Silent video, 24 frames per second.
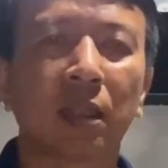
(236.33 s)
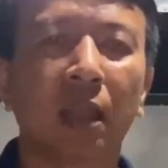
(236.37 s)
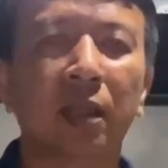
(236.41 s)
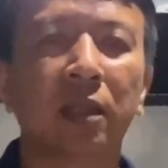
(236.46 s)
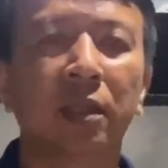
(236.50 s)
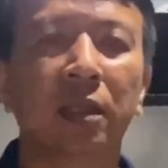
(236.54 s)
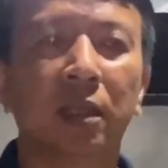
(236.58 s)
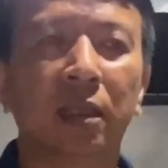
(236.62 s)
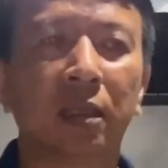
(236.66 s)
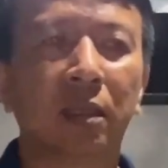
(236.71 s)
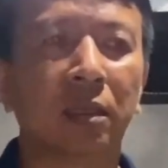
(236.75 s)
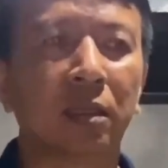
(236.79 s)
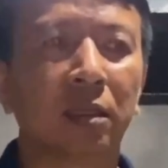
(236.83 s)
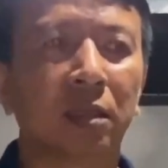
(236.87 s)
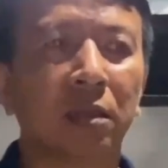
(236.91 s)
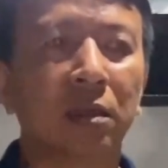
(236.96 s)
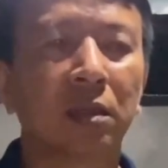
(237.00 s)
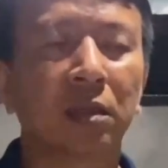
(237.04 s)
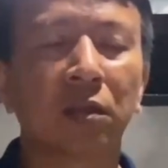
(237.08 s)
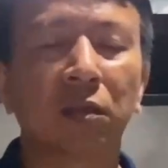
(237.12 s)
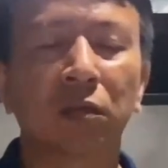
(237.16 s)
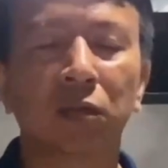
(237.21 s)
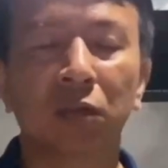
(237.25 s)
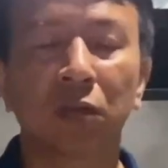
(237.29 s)
Tại vì
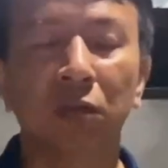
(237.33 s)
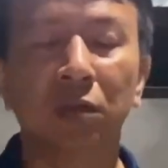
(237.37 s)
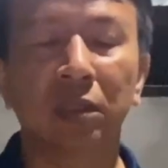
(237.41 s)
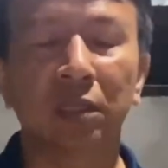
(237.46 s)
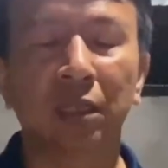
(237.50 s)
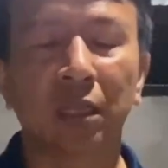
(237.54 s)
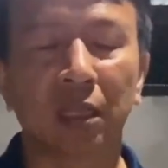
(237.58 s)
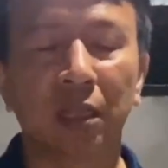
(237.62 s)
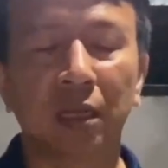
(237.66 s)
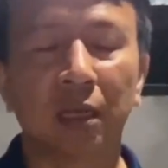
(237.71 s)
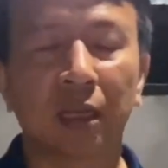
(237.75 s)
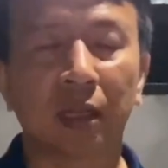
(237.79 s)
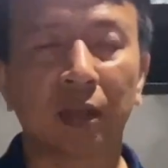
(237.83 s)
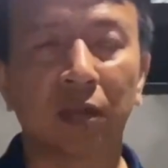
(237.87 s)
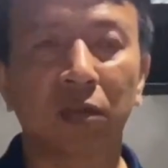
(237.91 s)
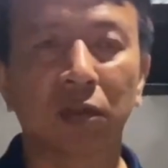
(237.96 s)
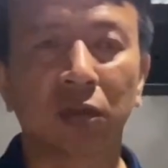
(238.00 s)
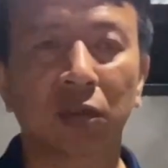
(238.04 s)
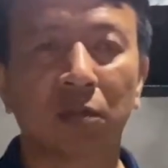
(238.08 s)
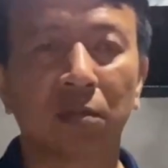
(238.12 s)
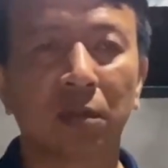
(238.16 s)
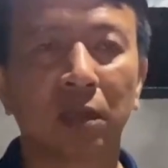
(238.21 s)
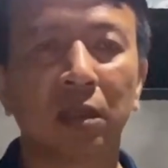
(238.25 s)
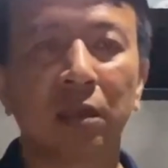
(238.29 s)
thưa cô chú anh chị là
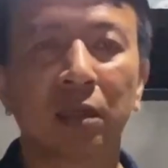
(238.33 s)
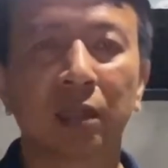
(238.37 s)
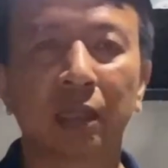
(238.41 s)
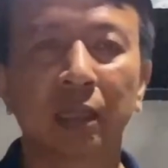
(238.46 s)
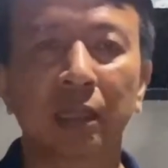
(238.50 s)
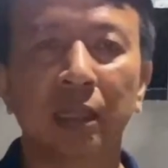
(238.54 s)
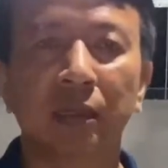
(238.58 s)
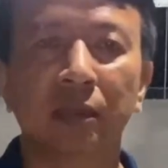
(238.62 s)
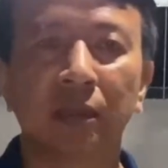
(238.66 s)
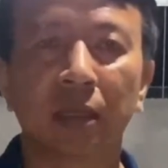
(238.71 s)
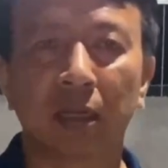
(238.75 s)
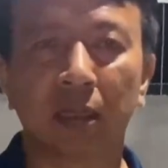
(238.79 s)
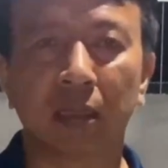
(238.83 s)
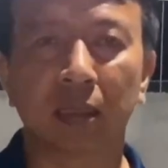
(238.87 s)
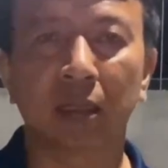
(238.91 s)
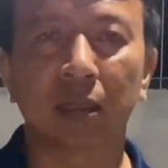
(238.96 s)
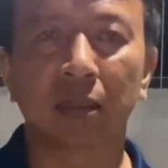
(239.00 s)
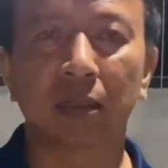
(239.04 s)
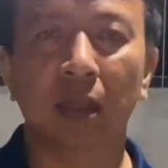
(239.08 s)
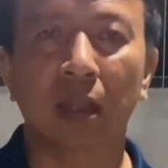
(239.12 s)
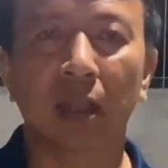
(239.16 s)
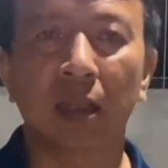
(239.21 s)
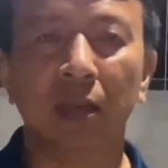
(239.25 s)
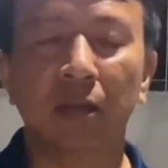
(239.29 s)
con trồng hương, cái giá trị
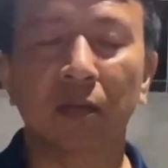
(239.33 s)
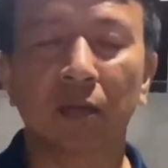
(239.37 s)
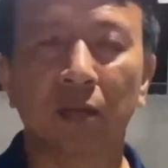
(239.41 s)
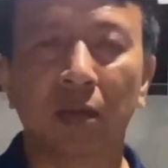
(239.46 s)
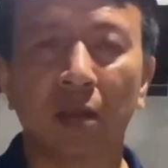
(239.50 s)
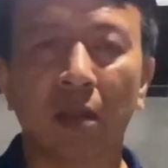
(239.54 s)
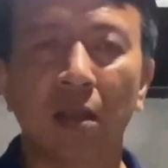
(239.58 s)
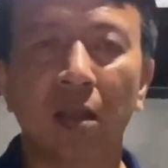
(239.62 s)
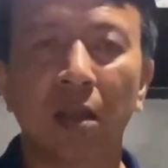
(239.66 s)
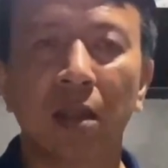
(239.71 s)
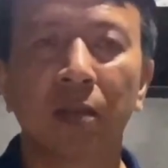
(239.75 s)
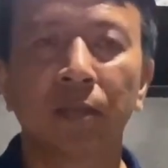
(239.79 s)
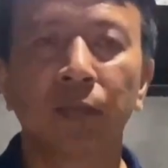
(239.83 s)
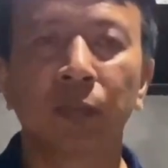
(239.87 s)
kinh tế của nó